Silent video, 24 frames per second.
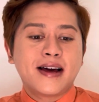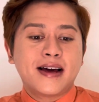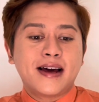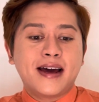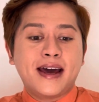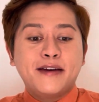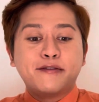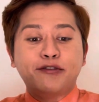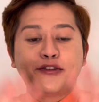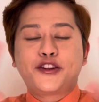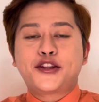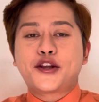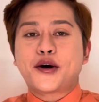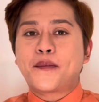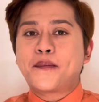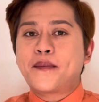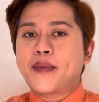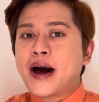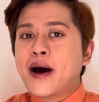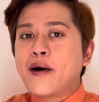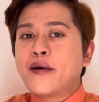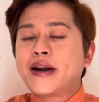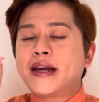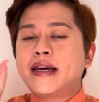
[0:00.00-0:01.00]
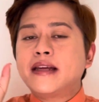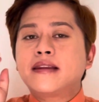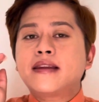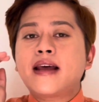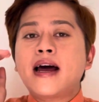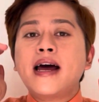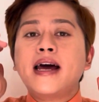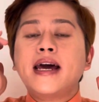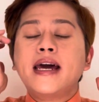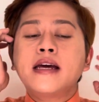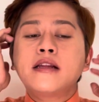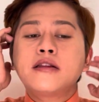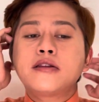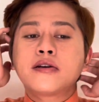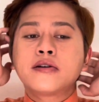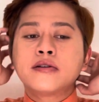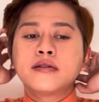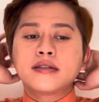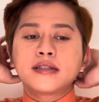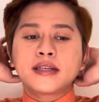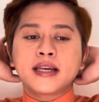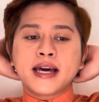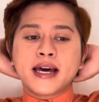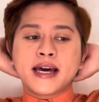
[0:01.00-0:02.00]
en top ahorita.
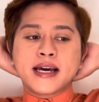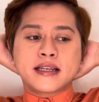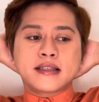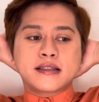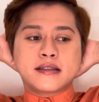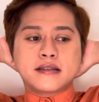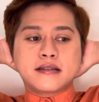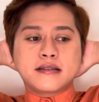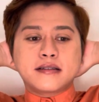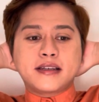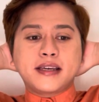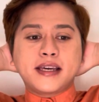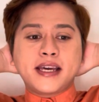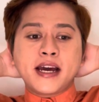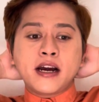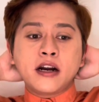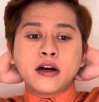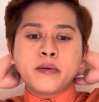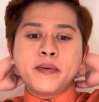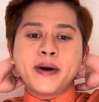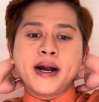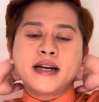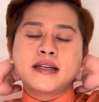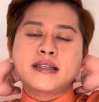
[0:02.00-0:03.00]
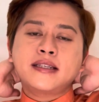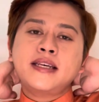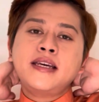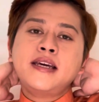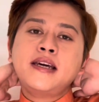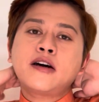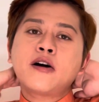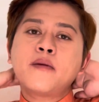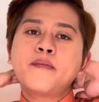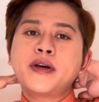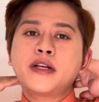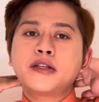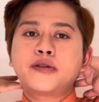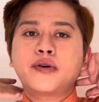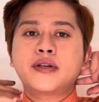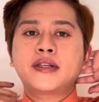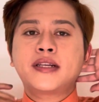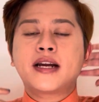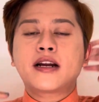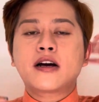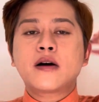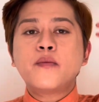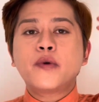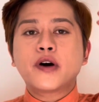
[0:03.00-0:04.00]
Entonces, quiero ver si comienzo a
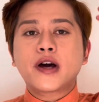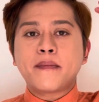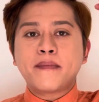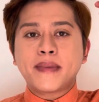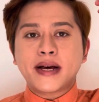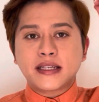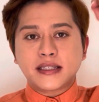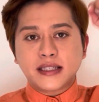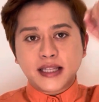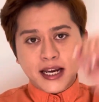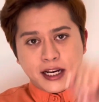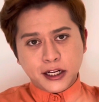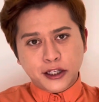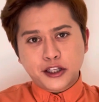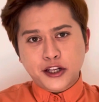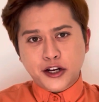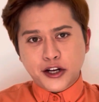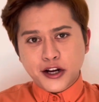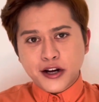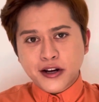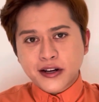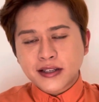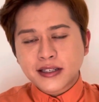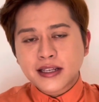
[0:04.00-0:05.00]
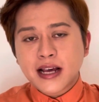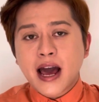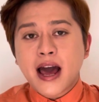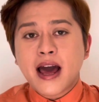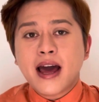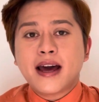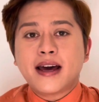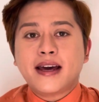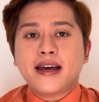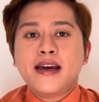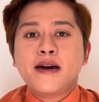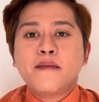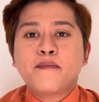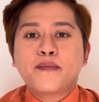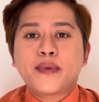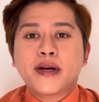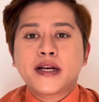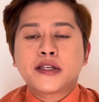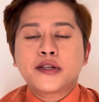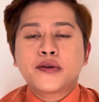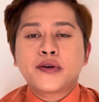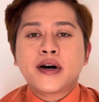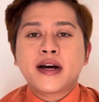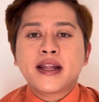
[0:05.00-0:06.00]
hacer como que más TikToks y
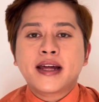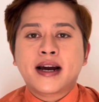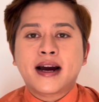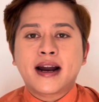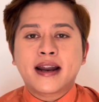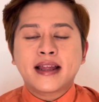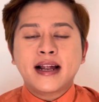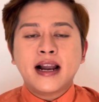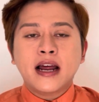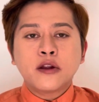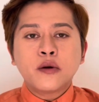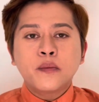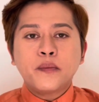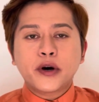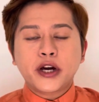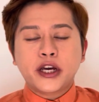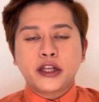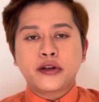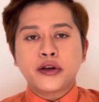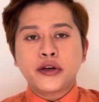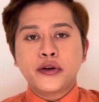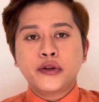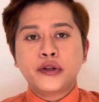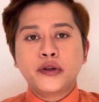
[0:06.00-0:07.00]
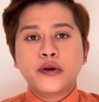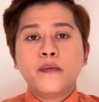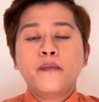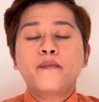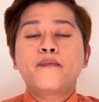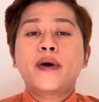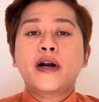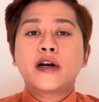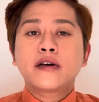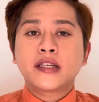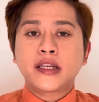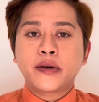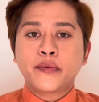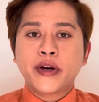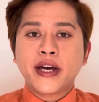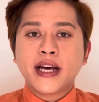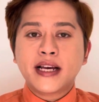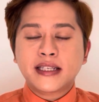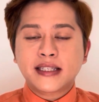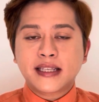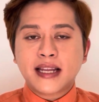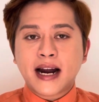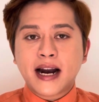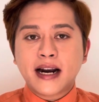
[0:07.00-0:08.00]
empiezo a dejar de lado un poquito YouTube, pero sí voy a
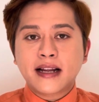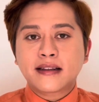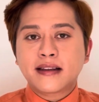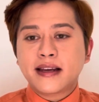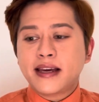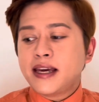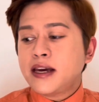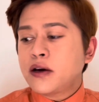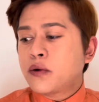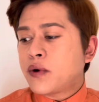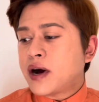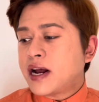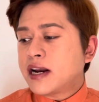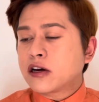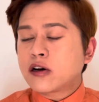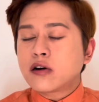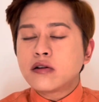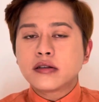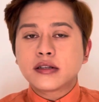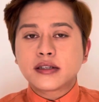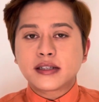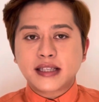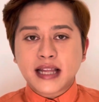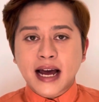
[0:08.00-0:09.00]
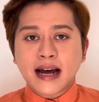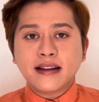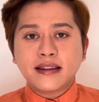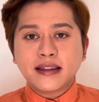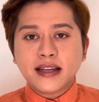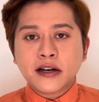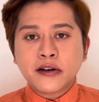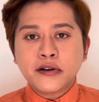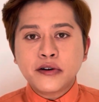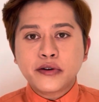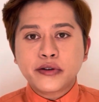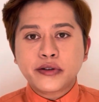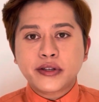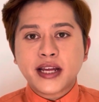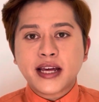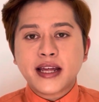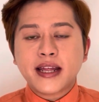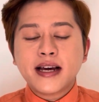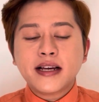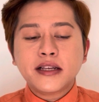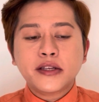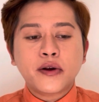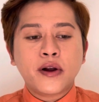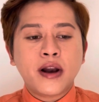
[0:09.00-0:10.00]
estar igual constante con
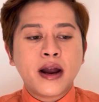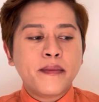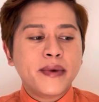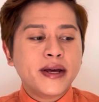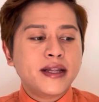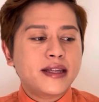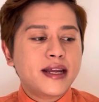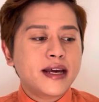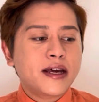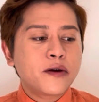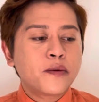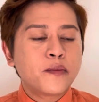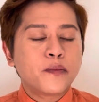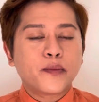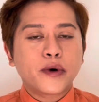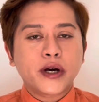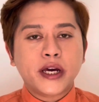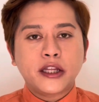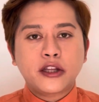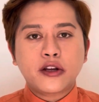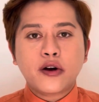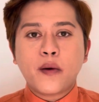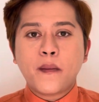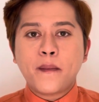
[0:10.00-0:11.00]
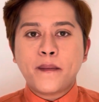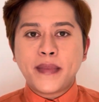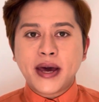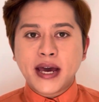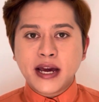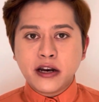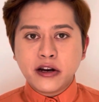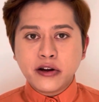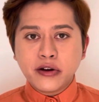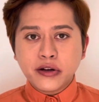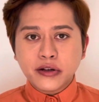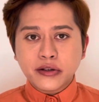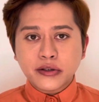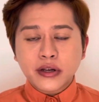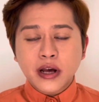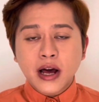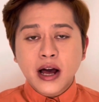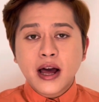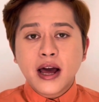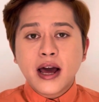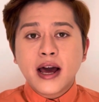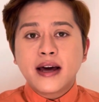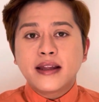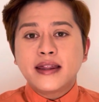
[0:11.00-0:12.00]
ustedes, solamente que un poquito menos.
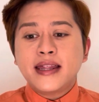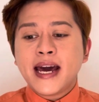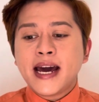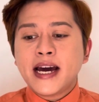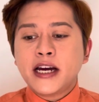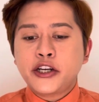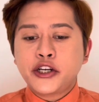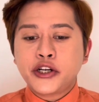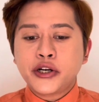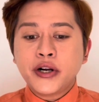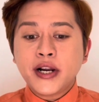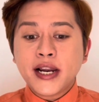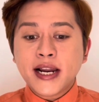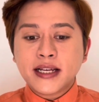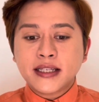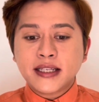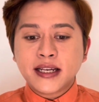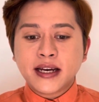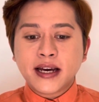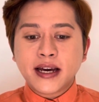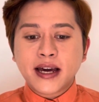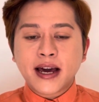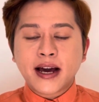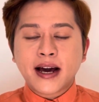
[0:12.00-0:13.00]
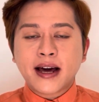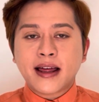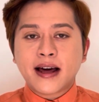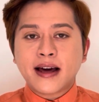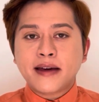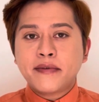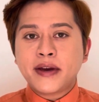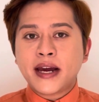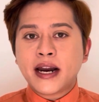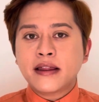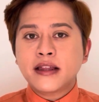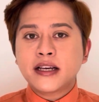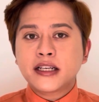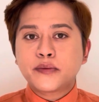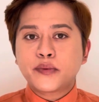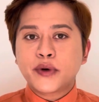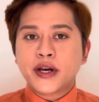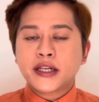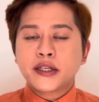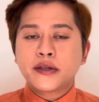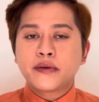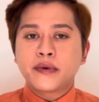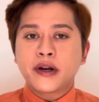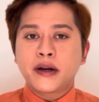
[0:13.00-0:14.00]
De hecho, les dije que cada viernes voy
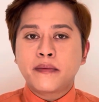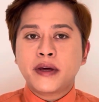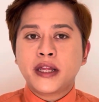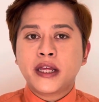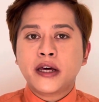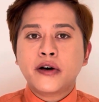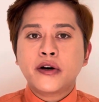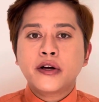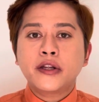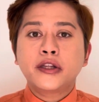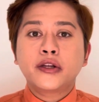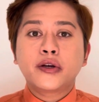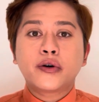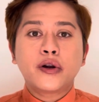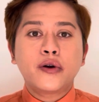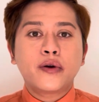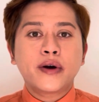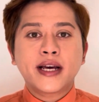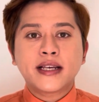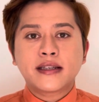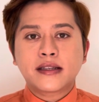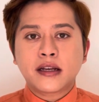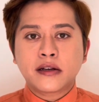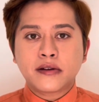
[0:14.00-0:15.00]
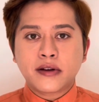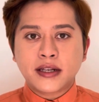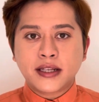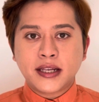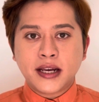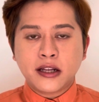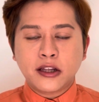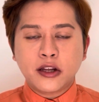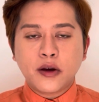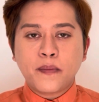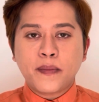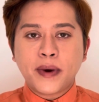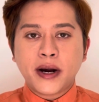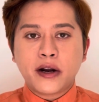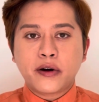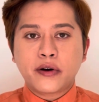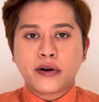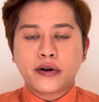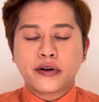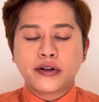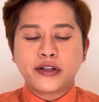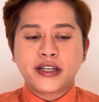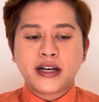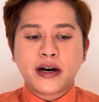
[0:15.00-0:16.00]
a subir video, no lo he estado haciendo,
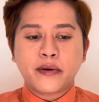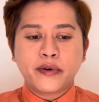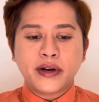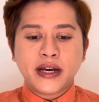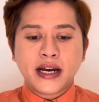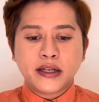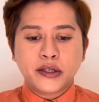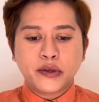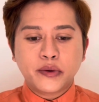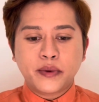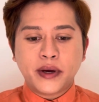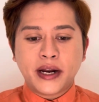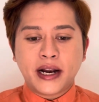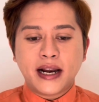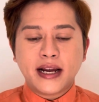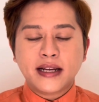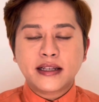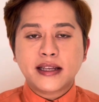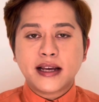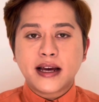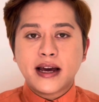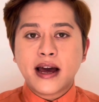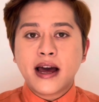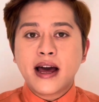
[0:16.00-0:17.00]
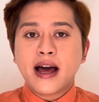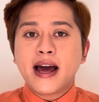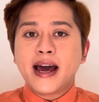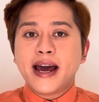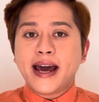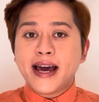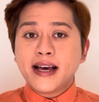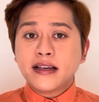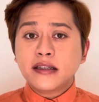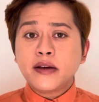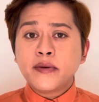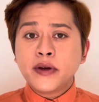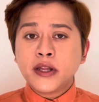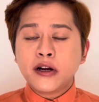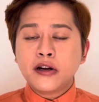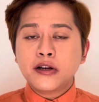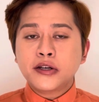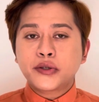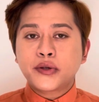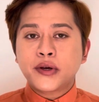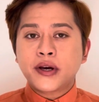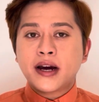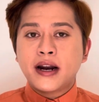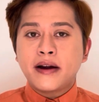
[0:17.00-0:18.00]
pero ya voy a subirles. Este video lo
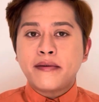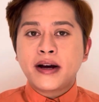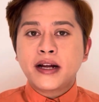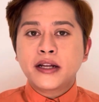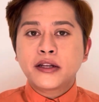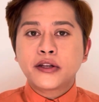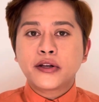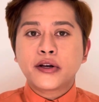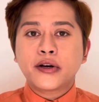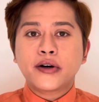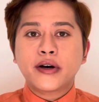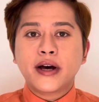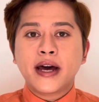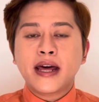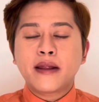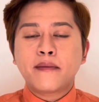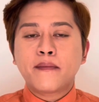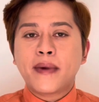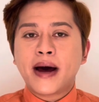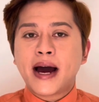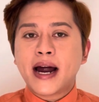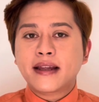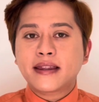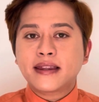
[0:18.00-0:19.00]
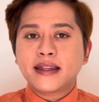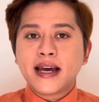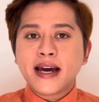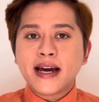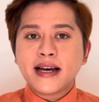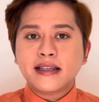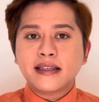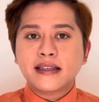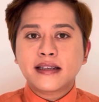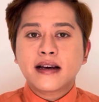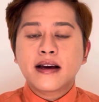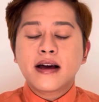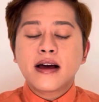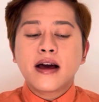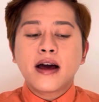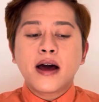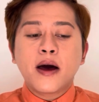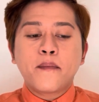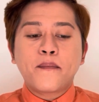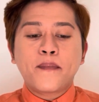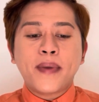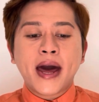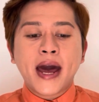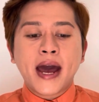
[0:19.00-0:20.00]
estoy grabando en martes
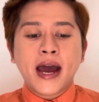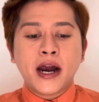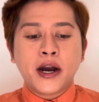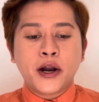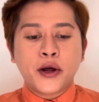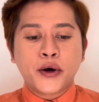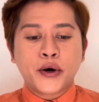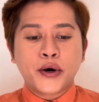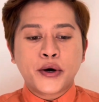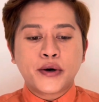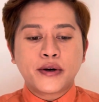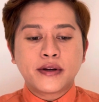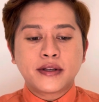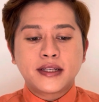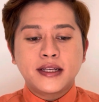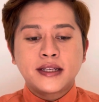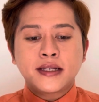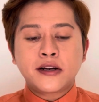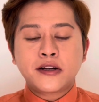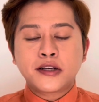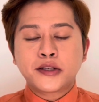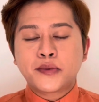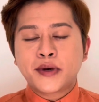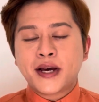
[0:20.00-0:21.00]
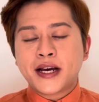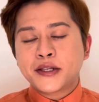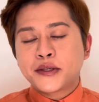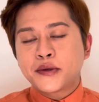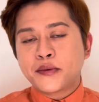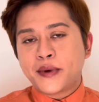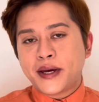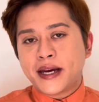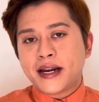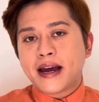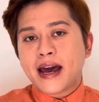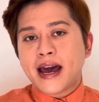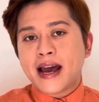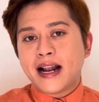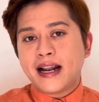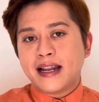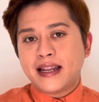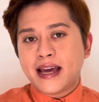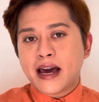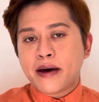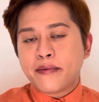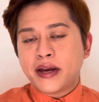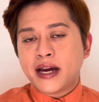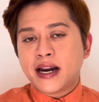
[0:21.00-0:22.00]
pero sí se los voy a subir el
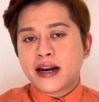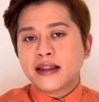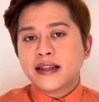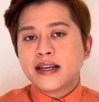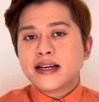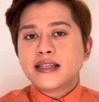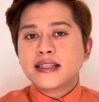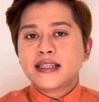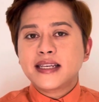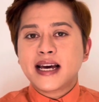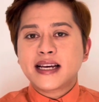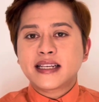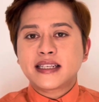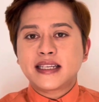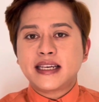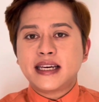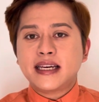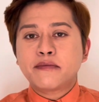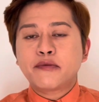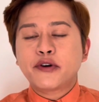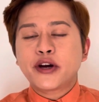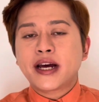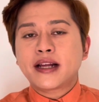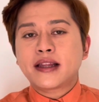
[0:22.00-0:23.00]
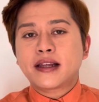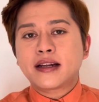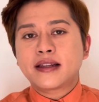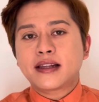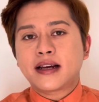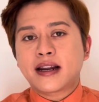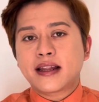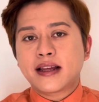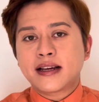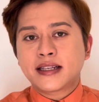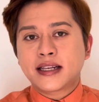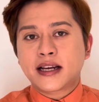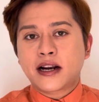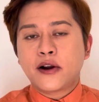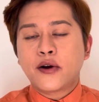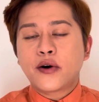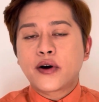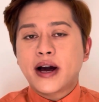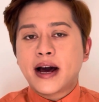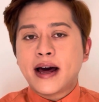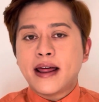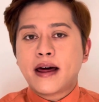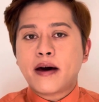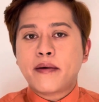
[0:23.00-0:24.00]
día viernes y así voy a tratar de
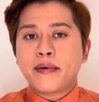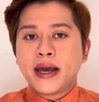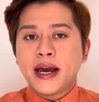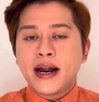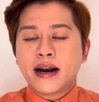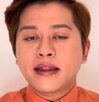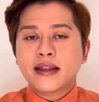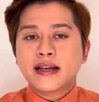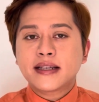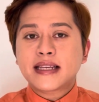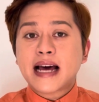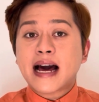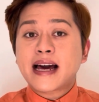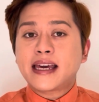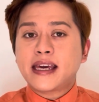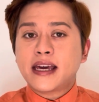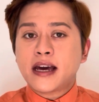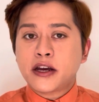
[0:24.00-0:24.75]
hacerlo cada viernes aquí